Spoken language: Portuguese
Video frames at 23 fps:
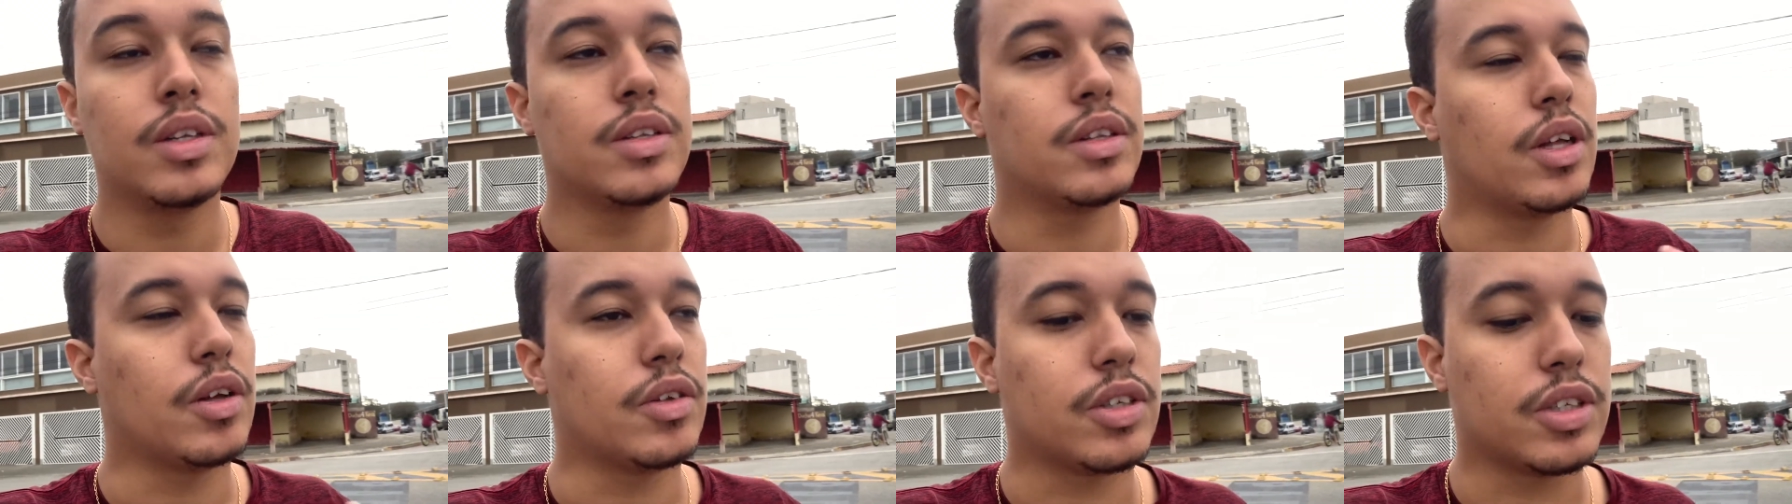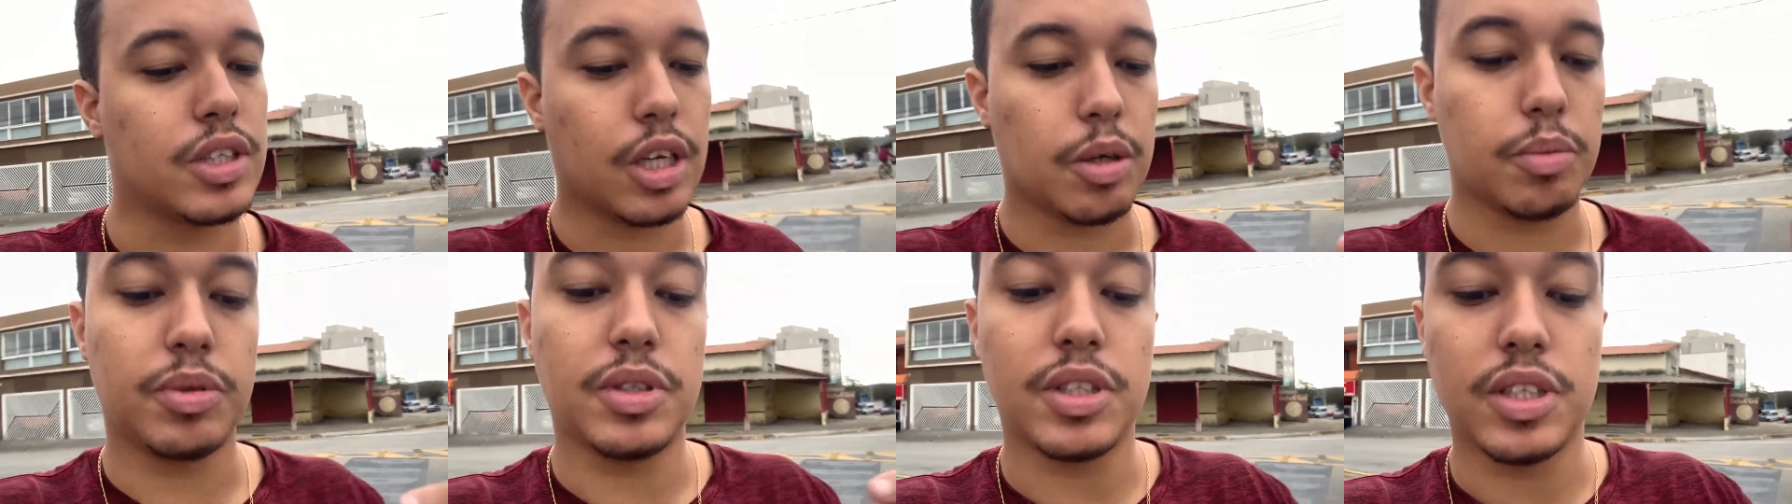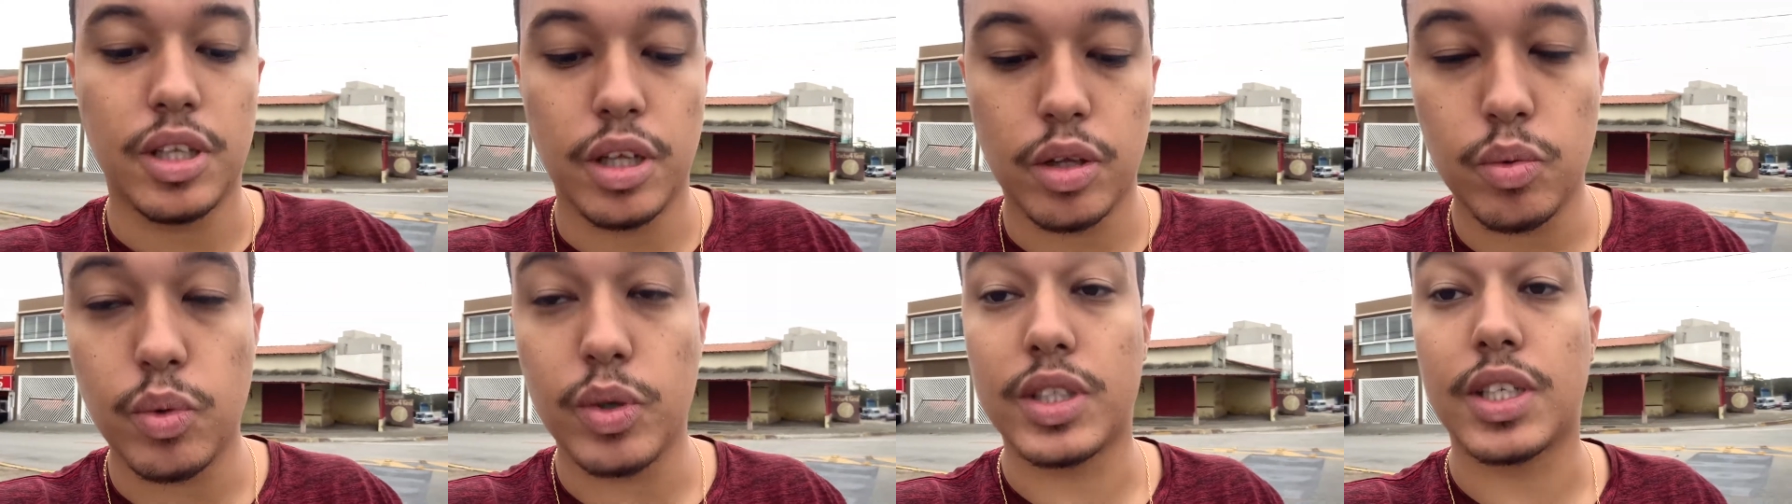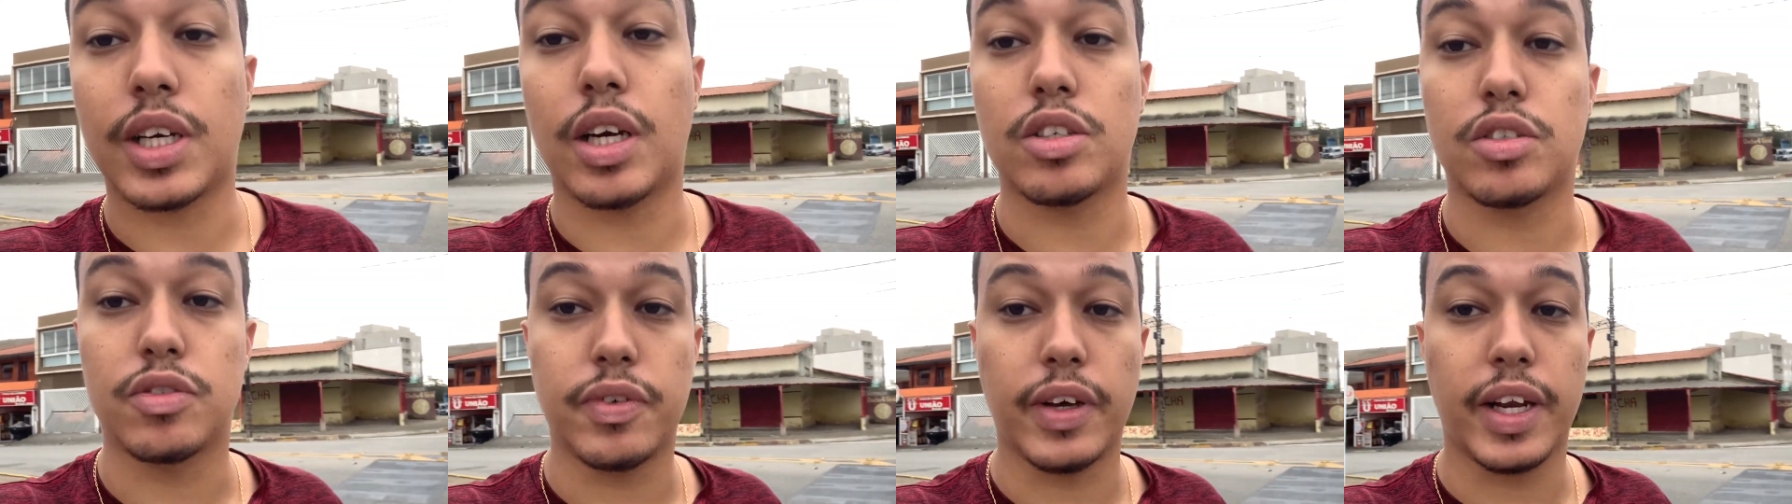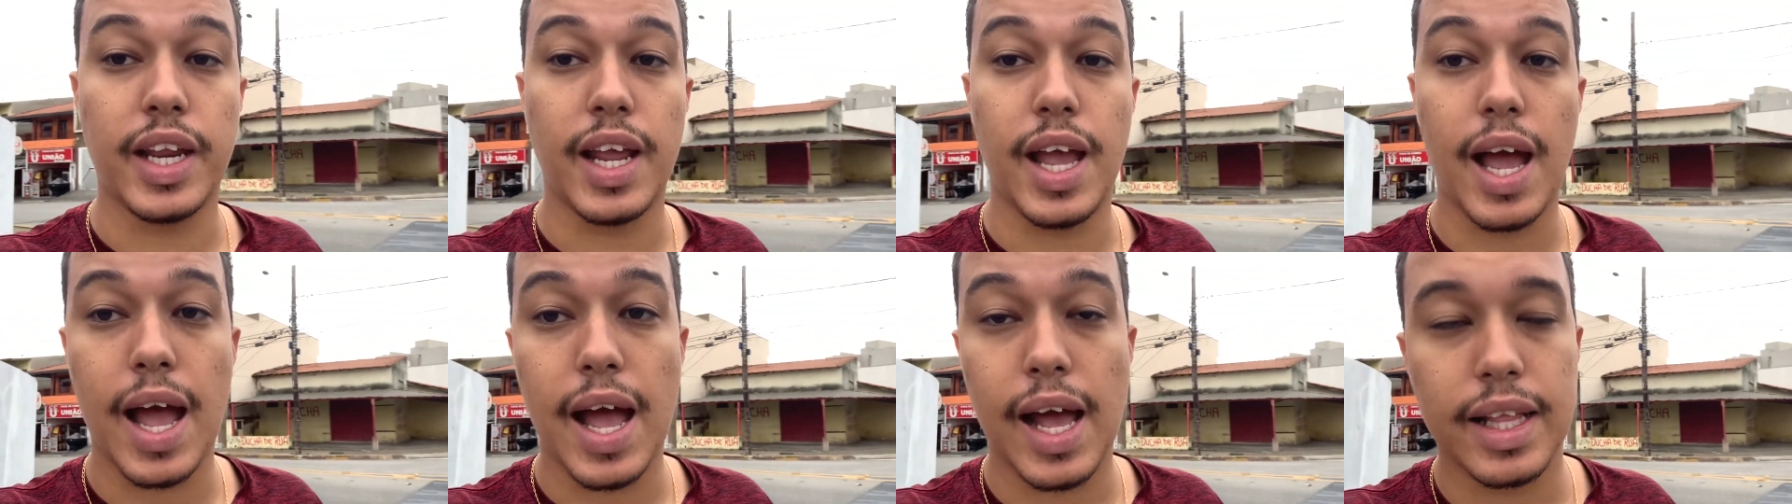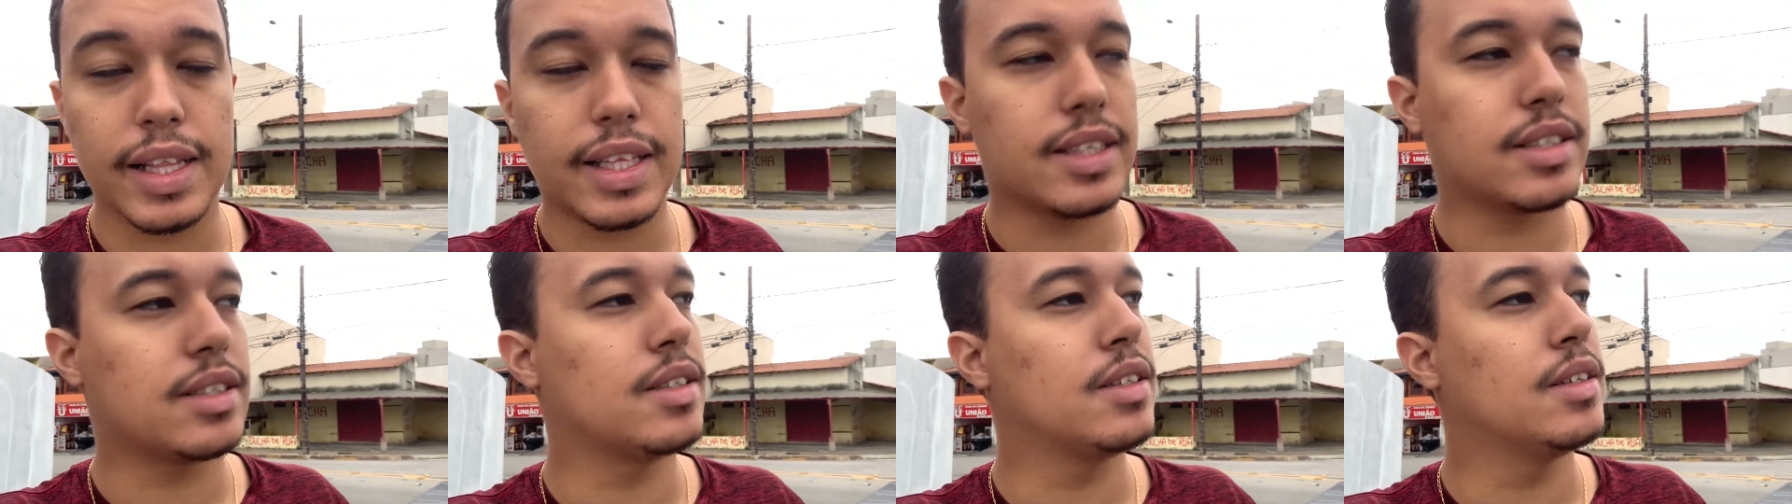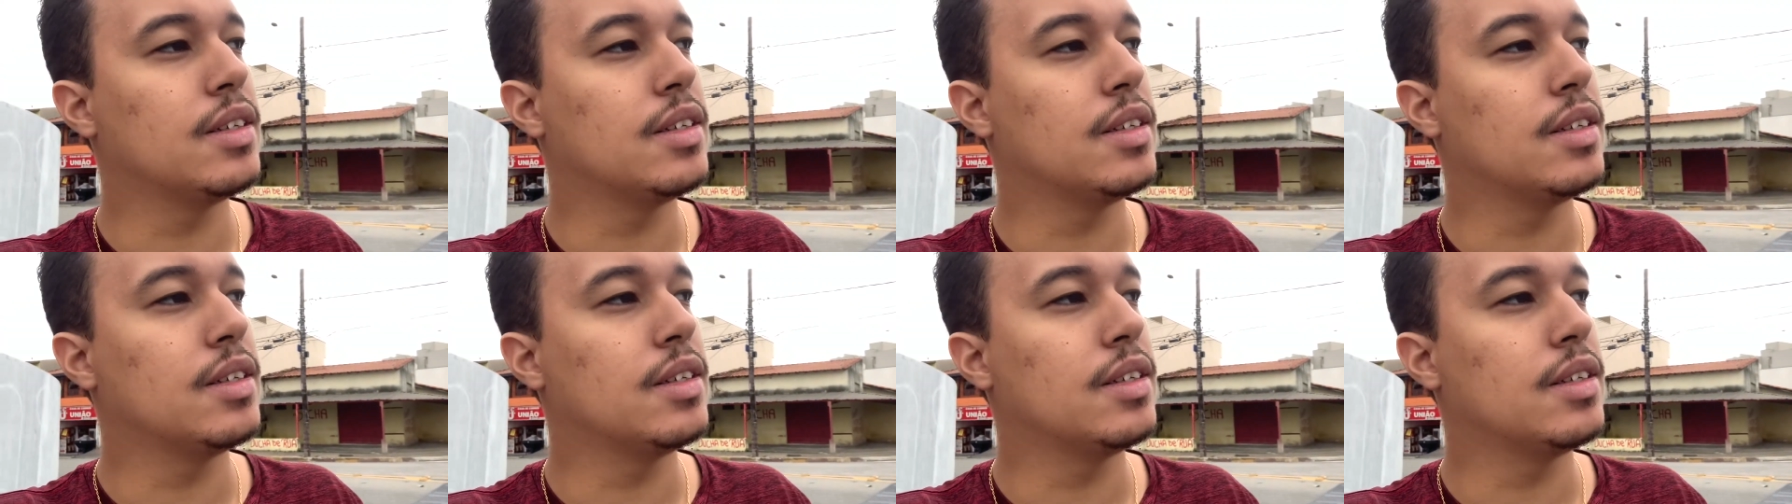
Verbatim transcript: tal, tal, tal, pra você ter duas calças variadas.